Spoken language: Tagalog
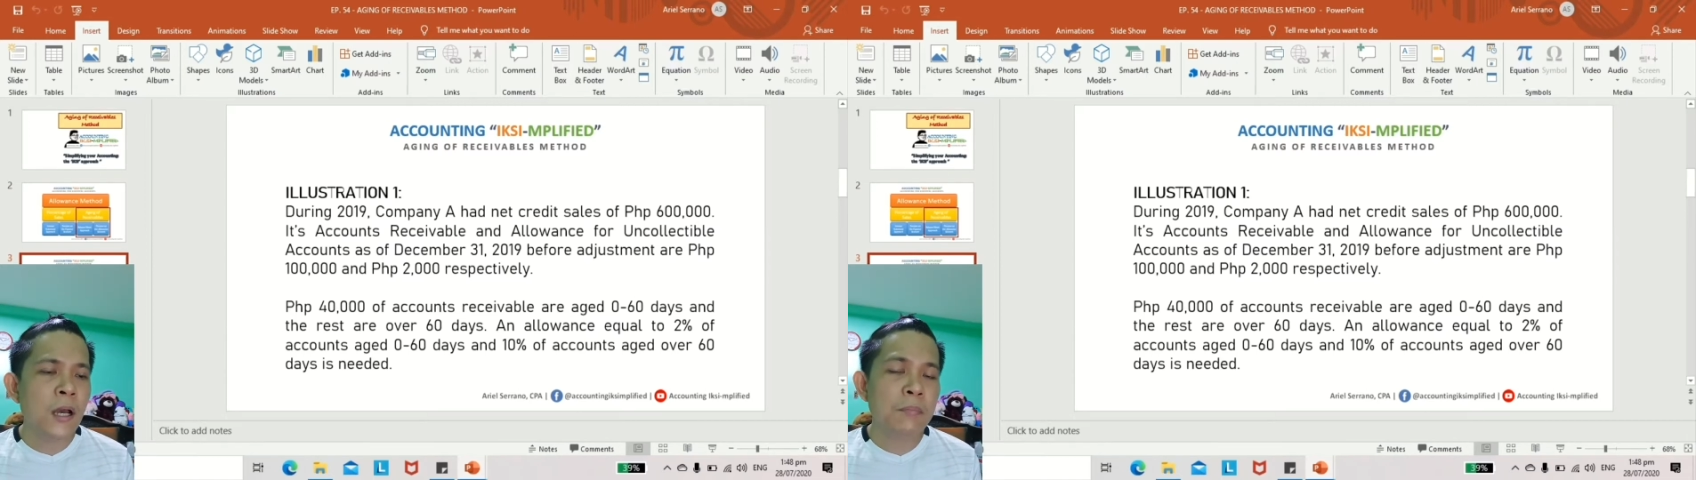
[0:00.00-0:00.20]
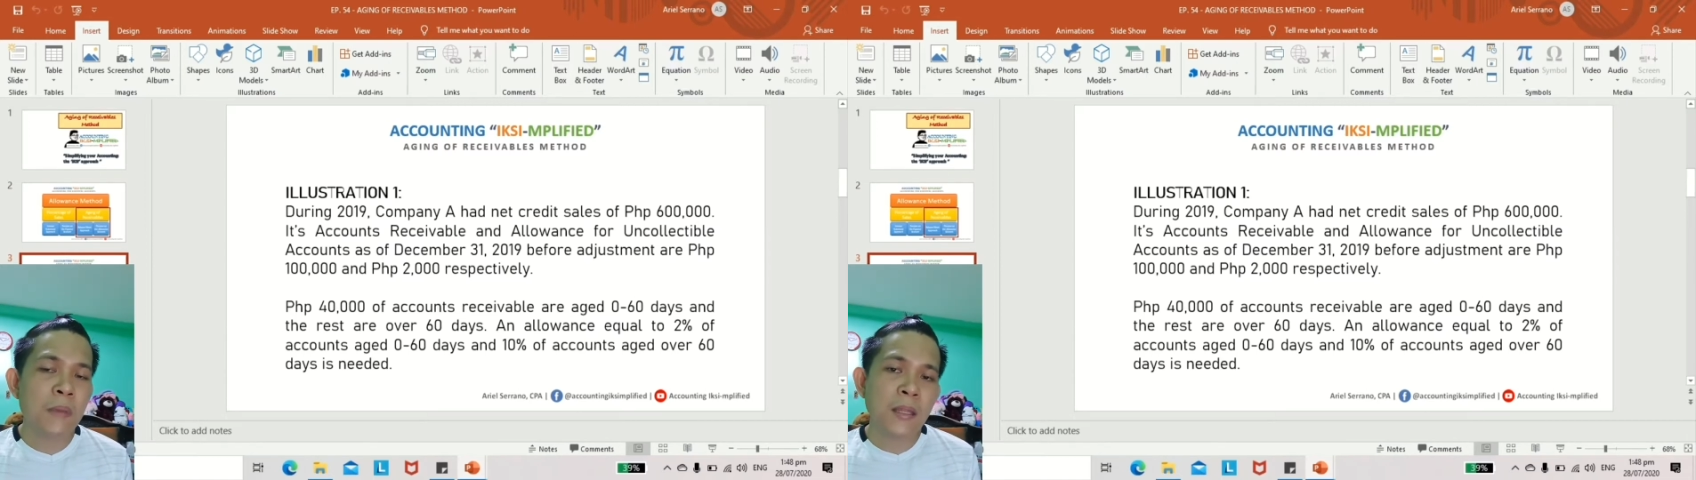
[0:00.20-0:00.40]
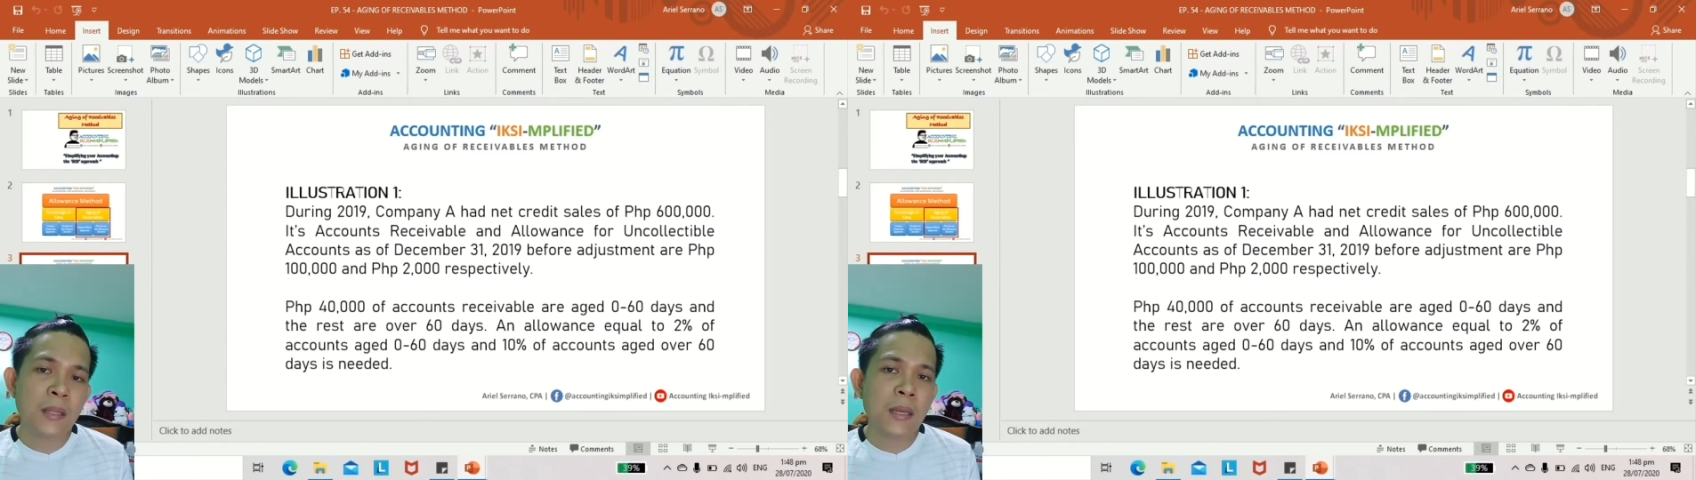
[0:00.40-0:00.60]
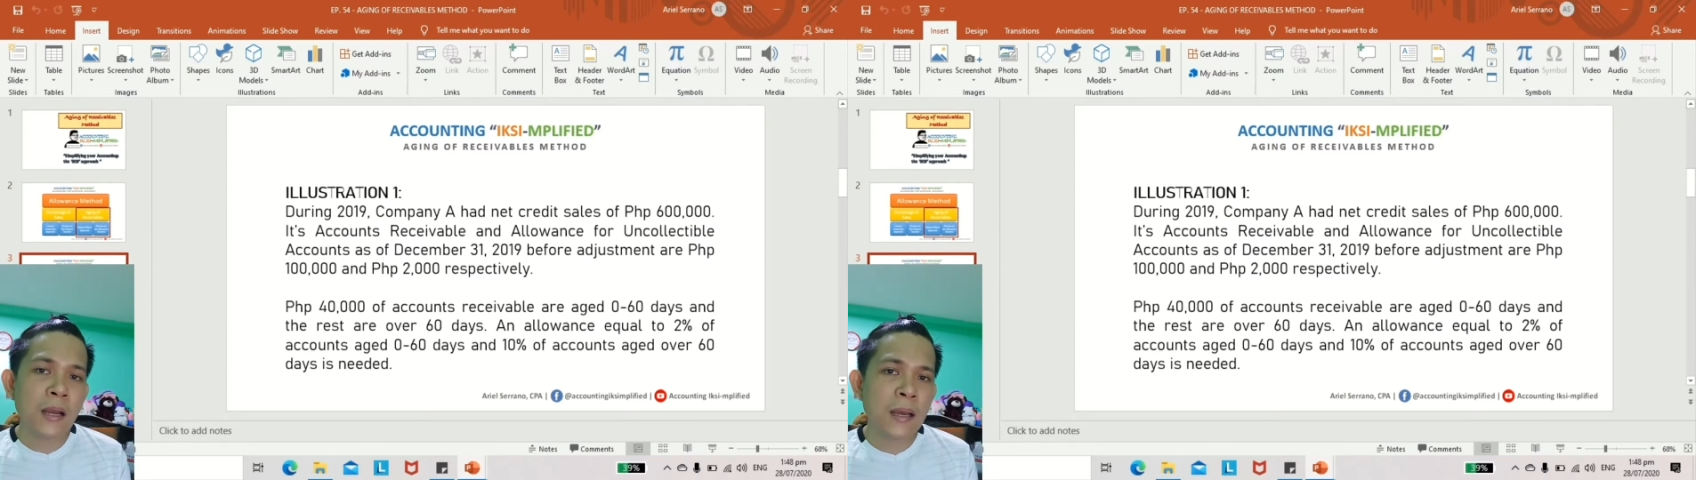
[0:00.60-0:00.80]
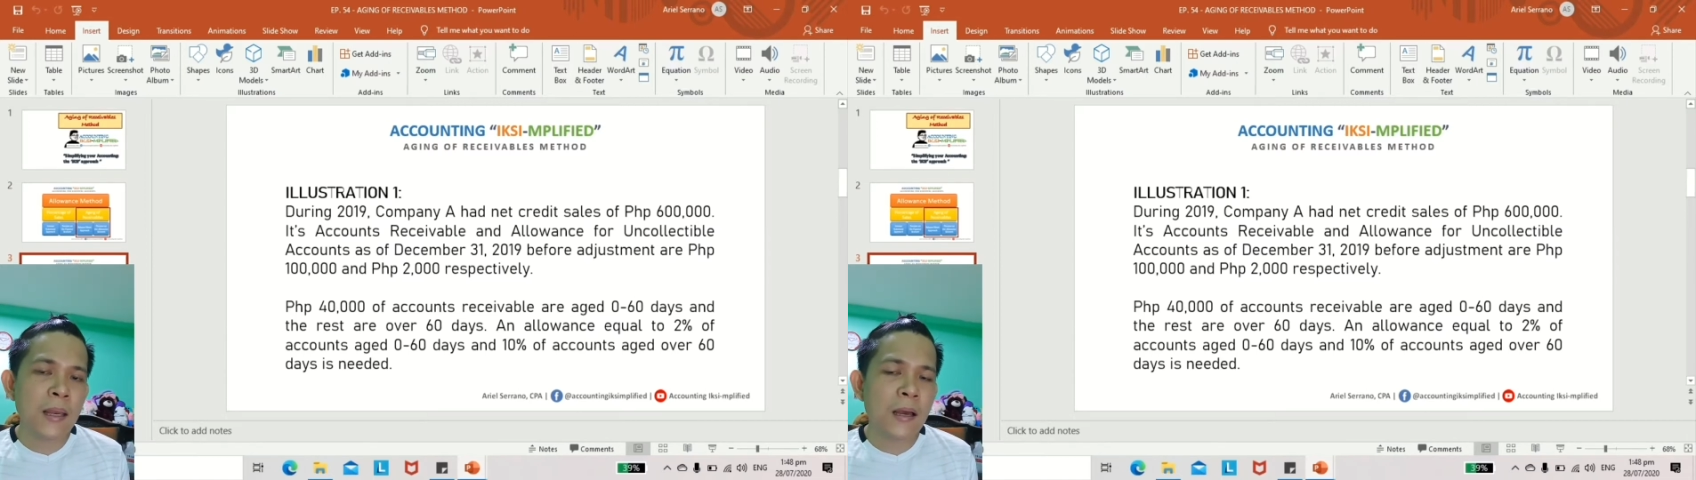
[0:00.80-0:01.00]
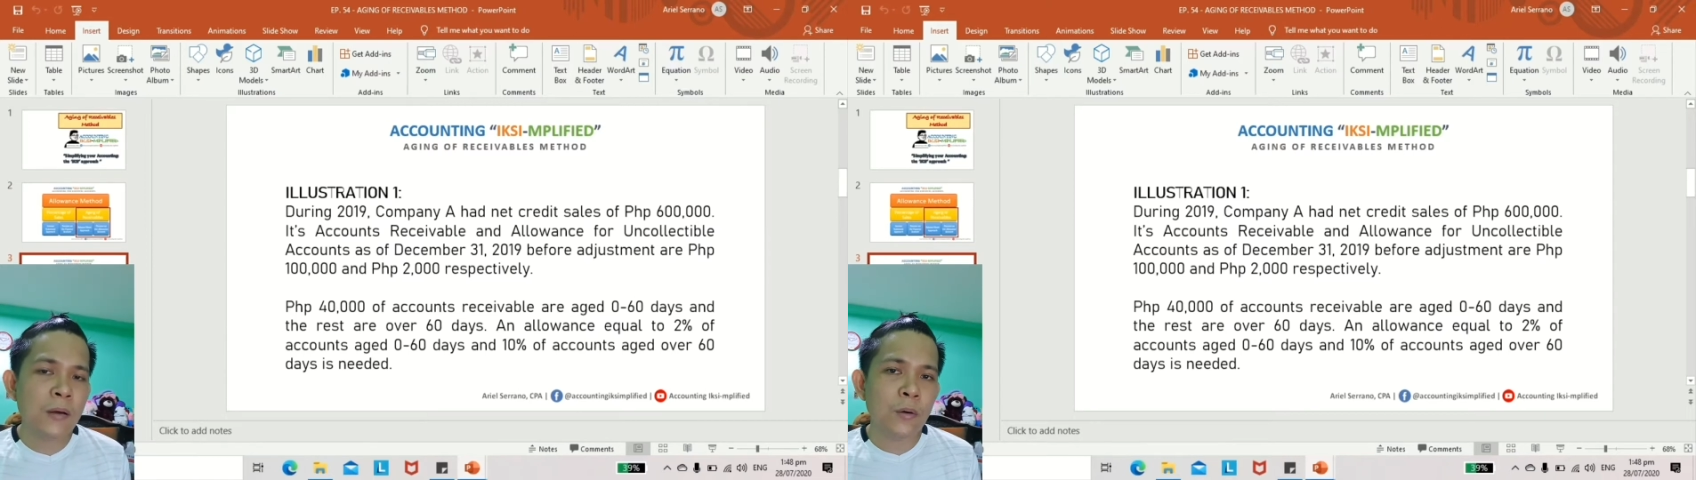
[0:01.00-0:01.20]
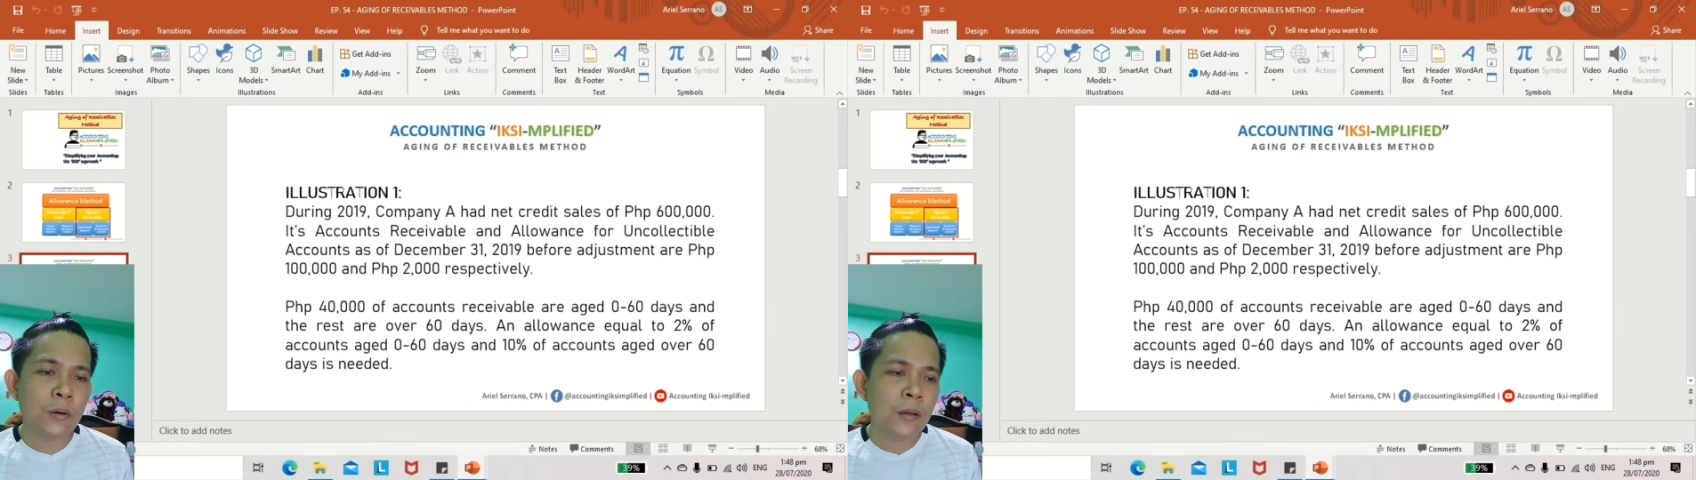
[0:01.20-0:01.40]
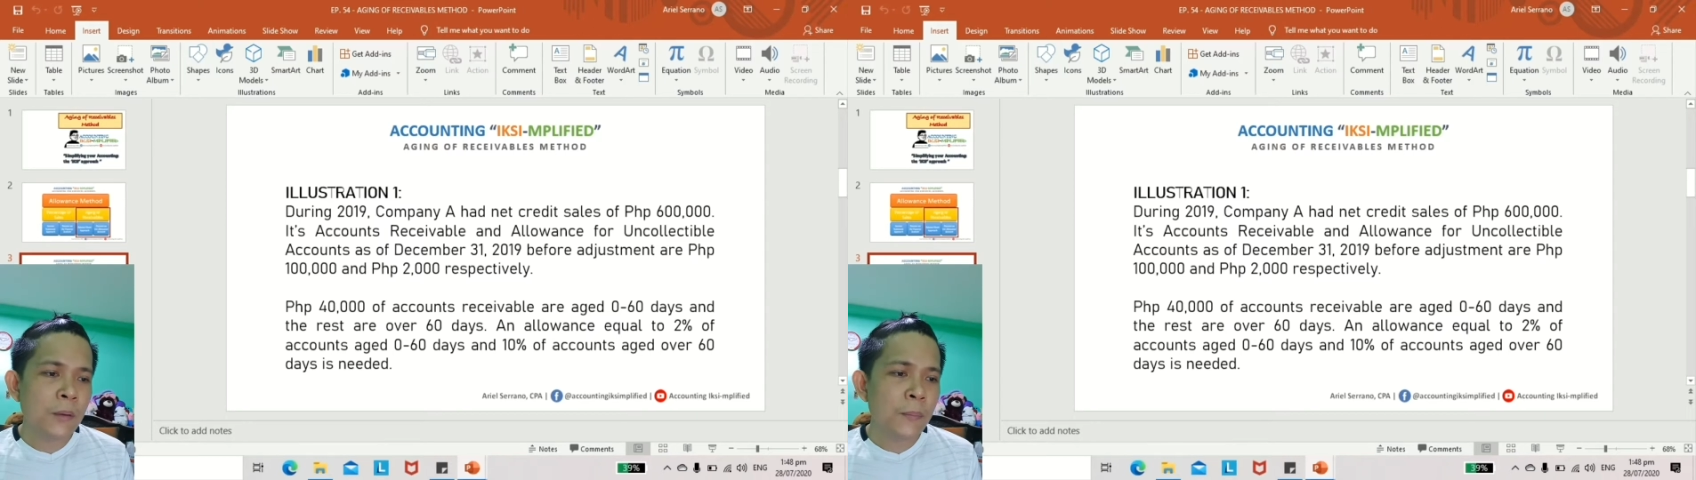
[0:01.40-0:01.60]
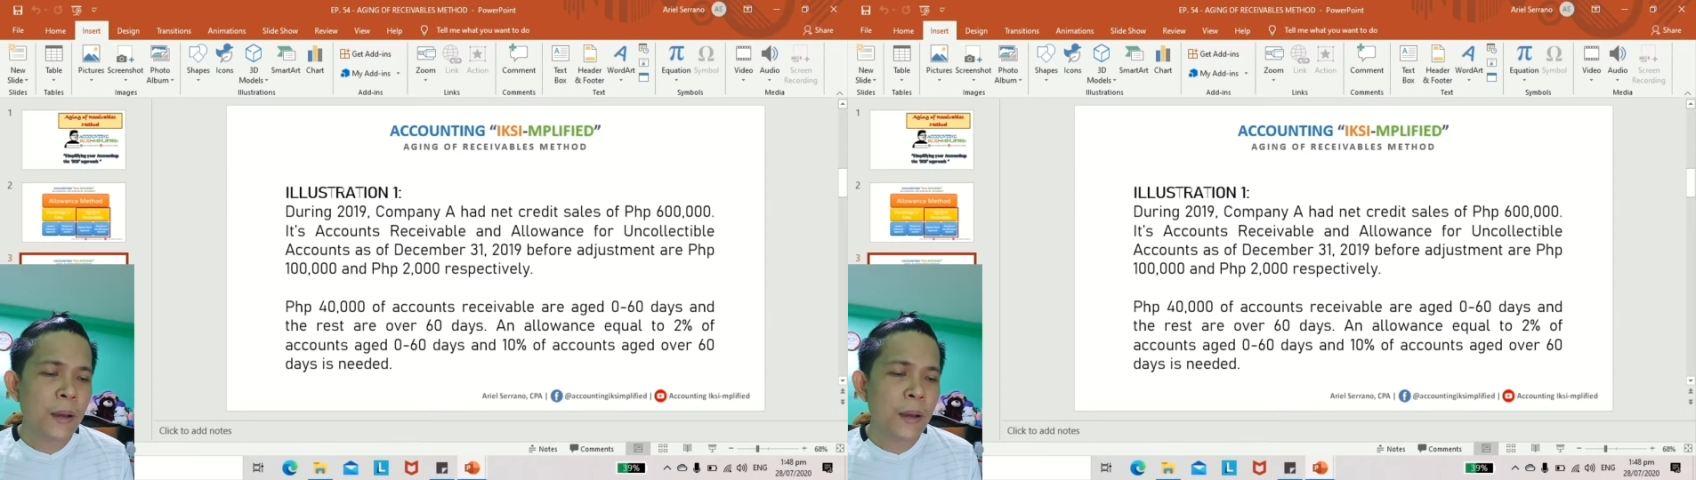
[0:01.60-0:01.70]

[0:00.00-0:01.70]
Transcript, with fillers: at may tinanggal ako